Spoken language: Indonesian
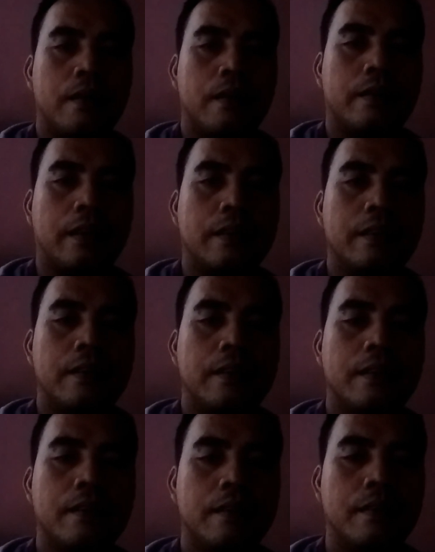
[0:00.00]

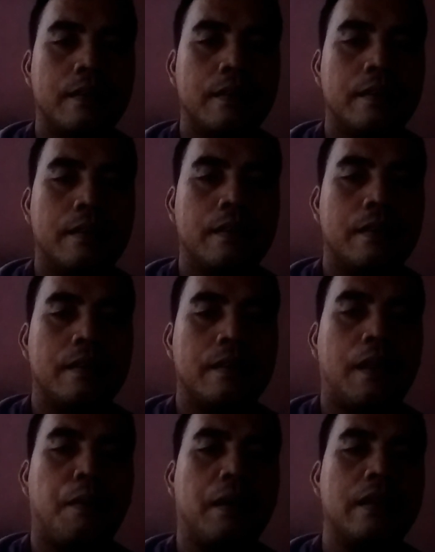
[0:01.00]
Jadi
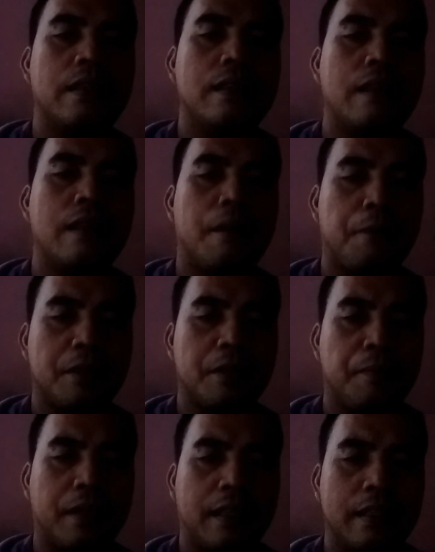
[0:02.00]
dalam hal ini dalam
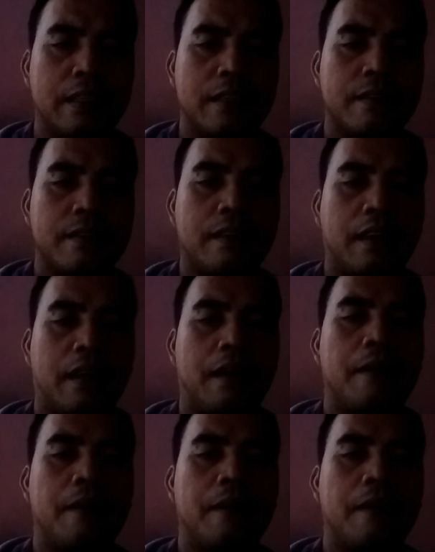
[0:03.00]
kesempatan ini saya